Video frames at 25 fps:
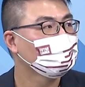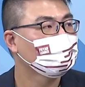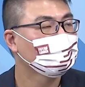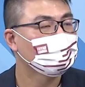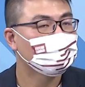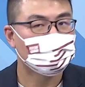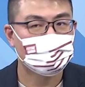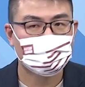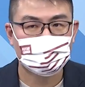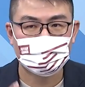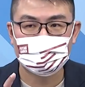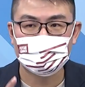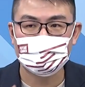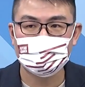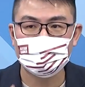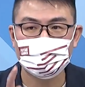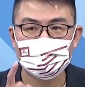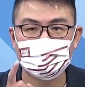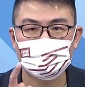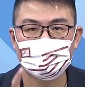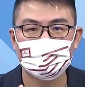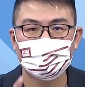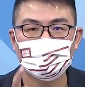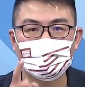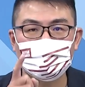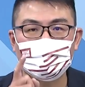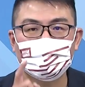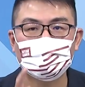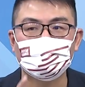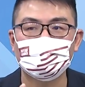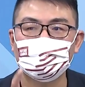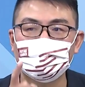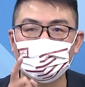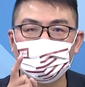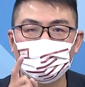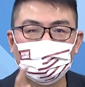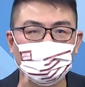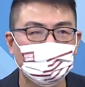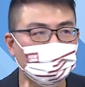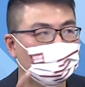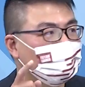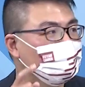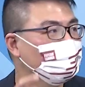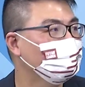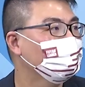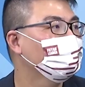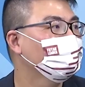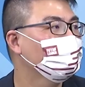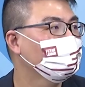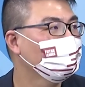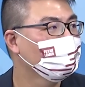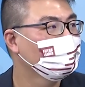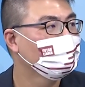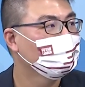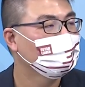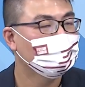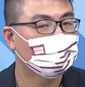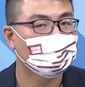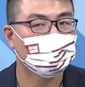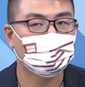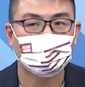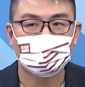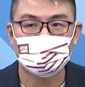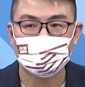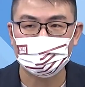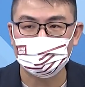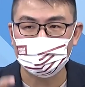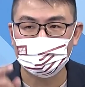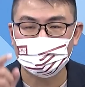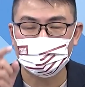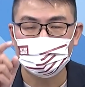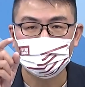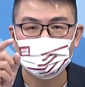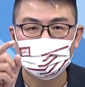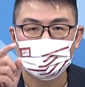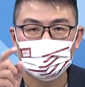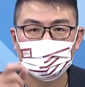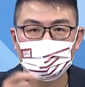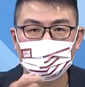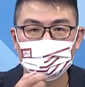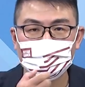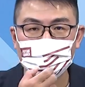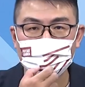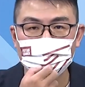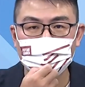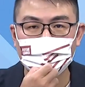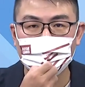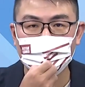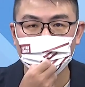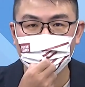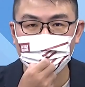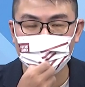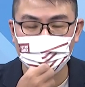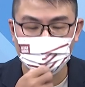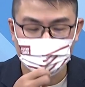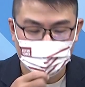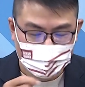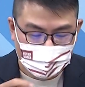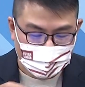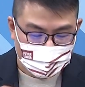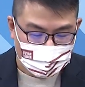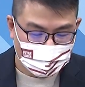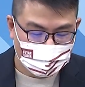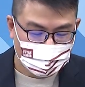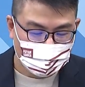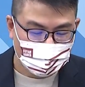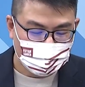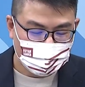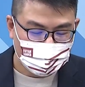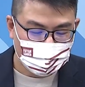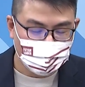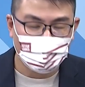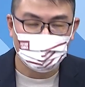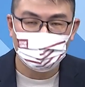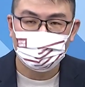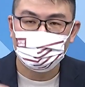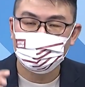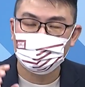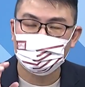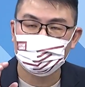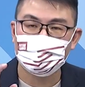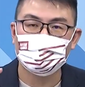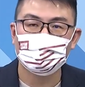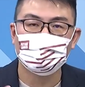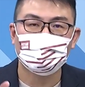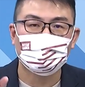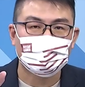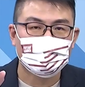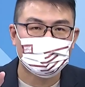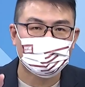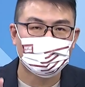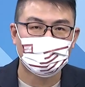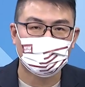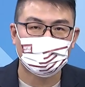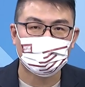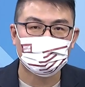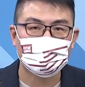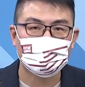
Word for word: 其心可恶，哎，他说，《联合报》呢，呃，用这个什么“强